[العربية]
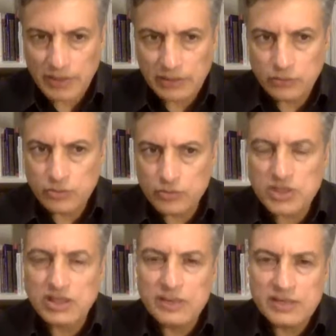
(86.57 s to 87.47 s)
بغيت نقول
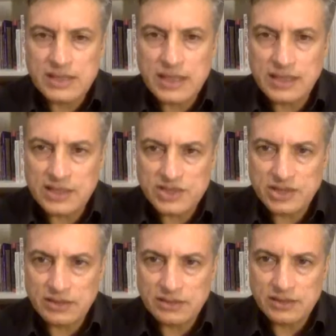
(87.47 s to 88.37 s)
جوج كلمات على علاش
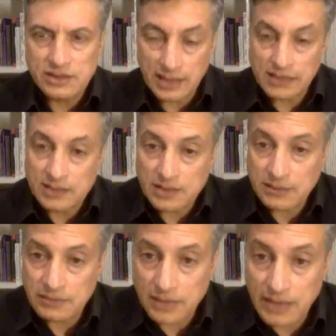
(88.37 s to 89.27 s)
تن تن انا
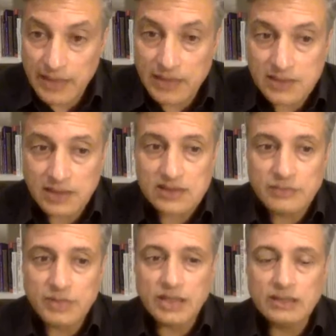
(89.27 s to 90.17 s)
تن رايي
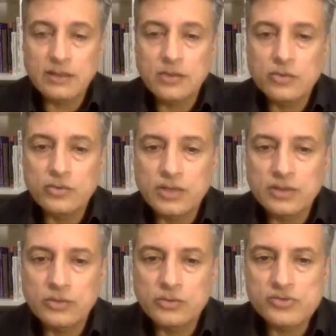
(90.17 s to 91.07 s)
تنعتبر انه
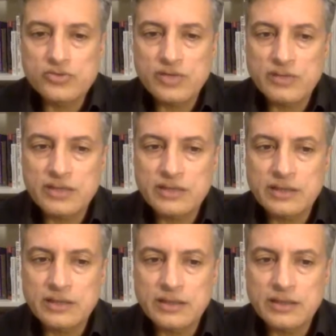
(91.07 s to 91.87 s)
انه سليمان